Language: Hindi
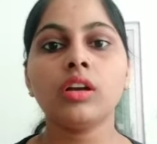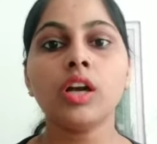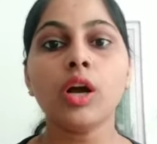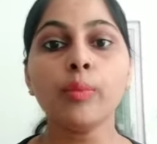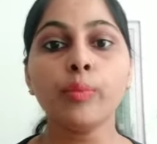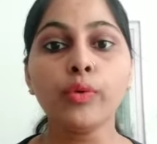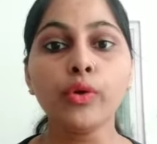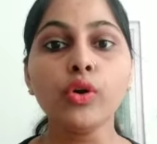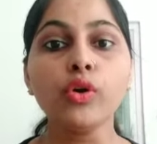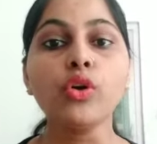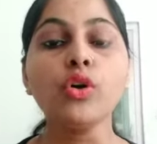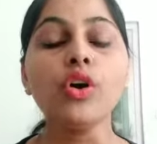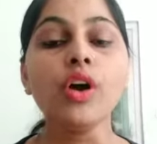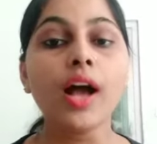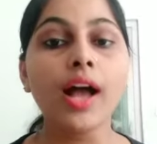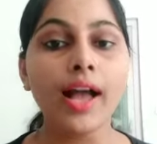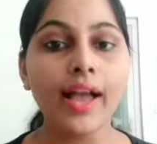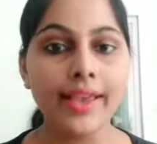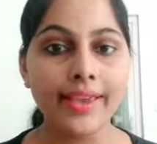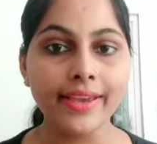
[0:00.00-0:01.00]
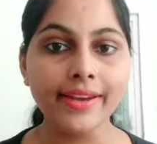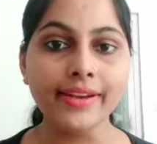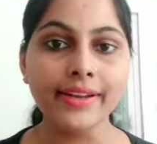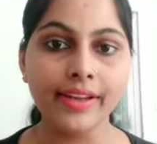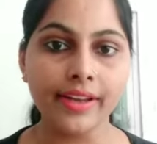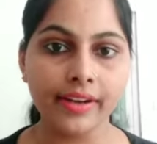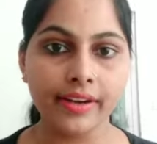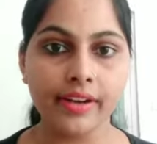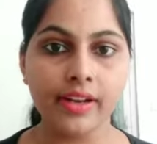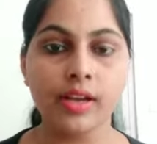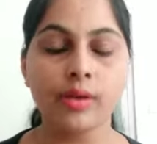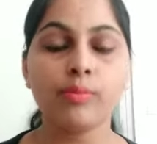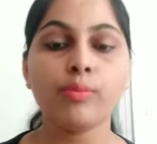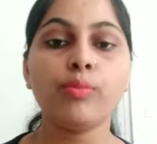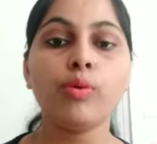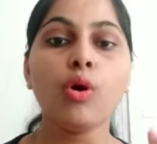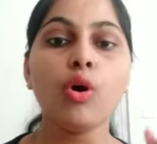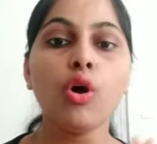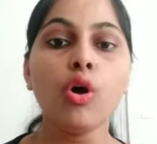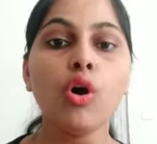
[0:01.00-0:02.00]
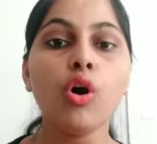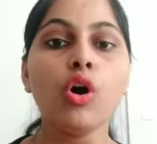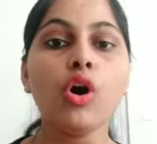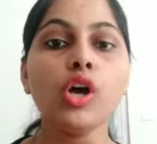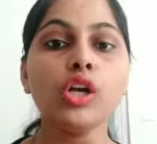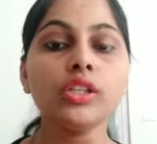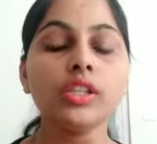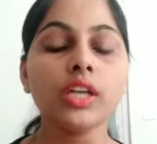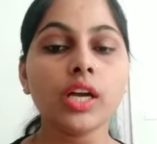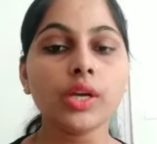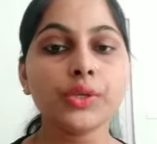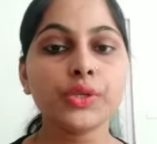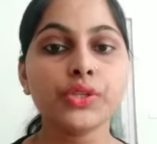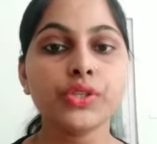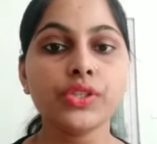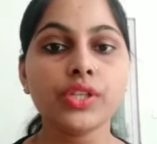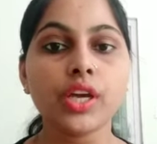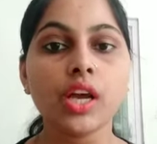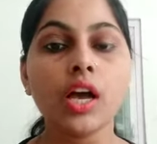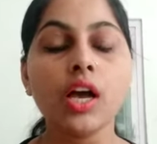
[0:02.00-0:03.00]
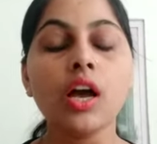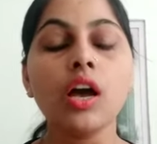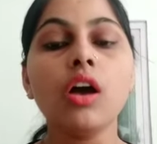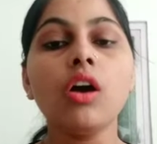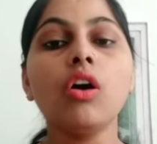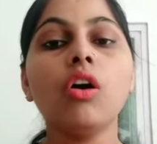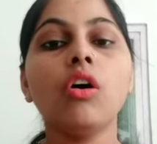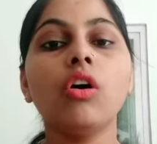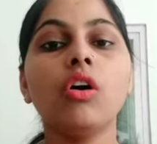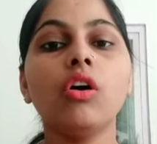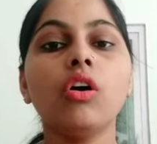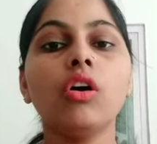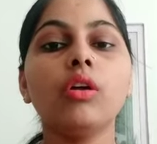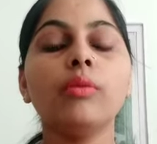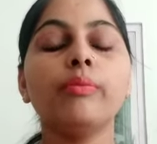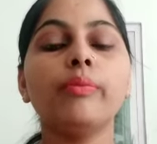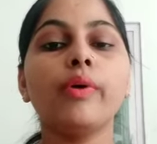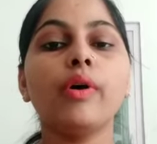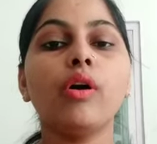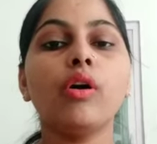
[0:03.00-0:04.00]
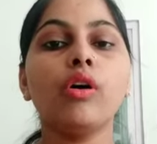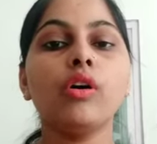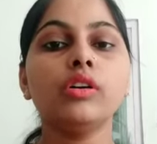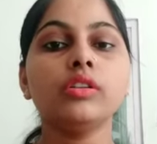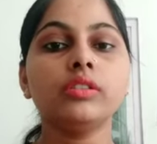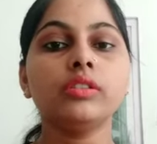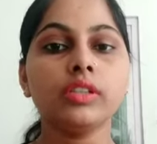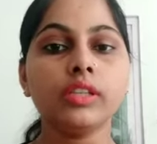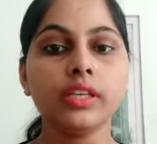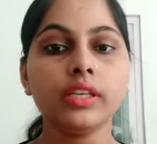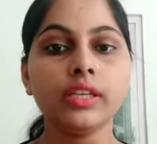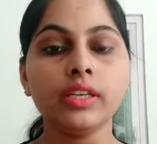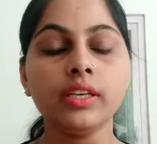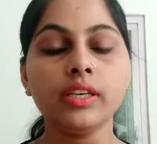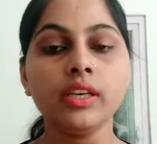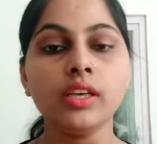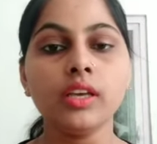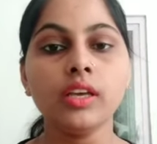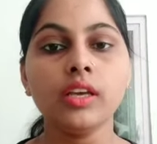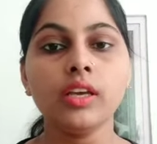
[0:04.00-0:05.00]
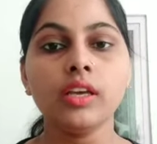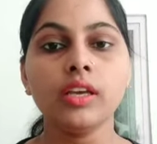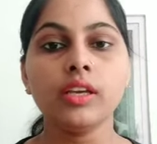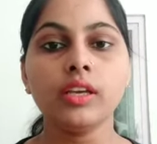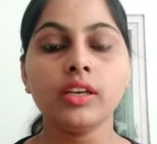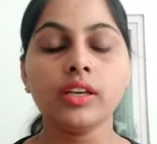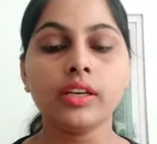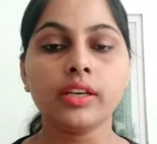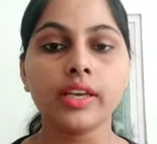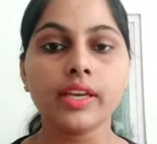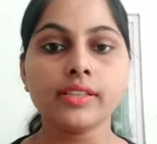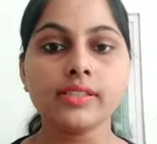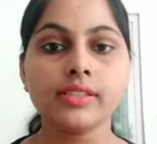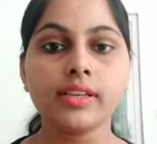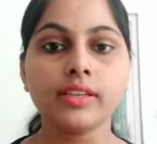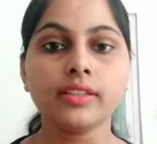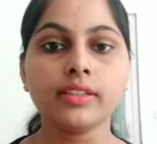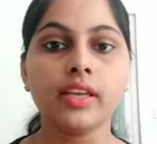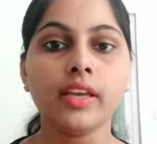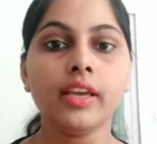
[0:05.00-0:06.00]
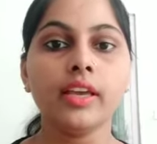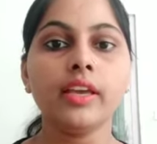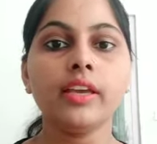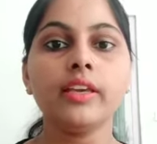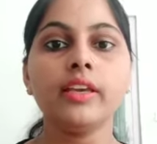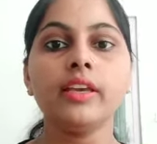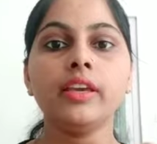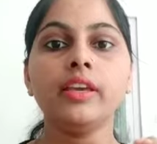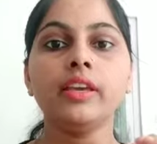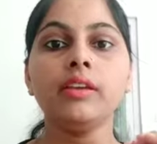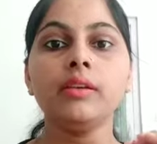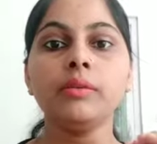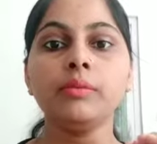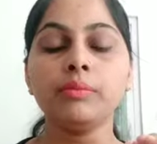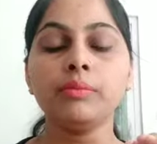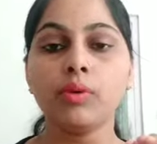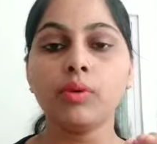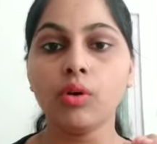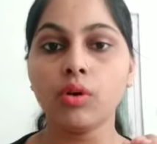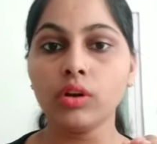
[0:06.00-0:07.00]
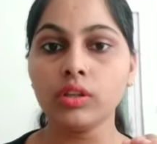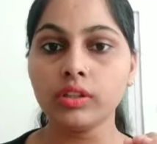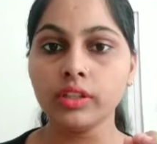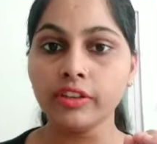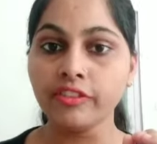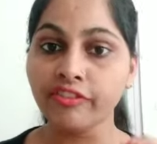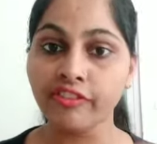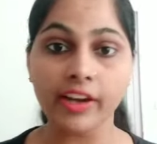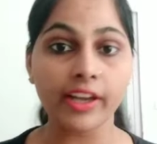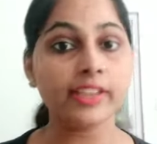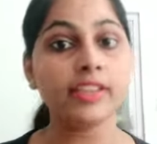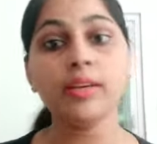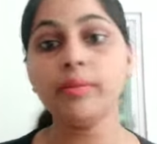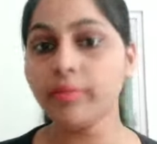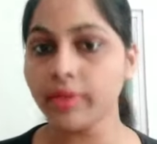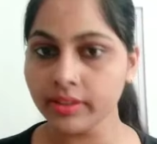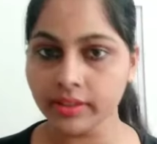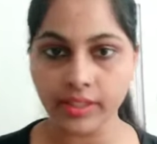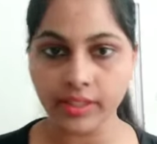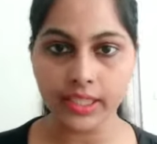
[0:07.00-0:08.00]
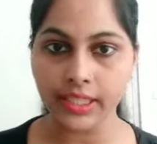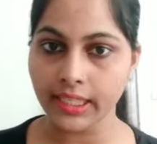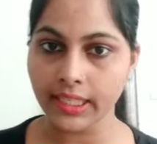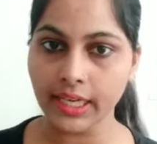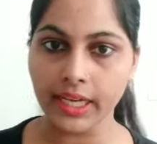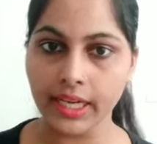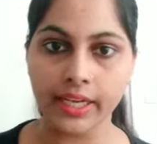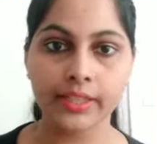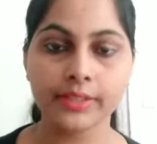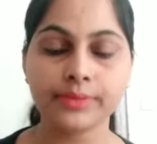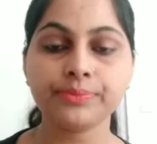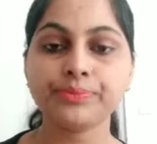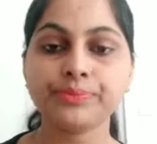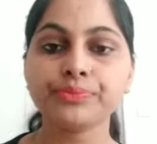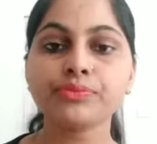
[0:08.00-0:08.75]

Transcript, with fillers: कपड़ों को आयन करना बहुत अच्छा और बहुत ही कह सकते हैं कि बहुत ही फायदेमंद तरीका है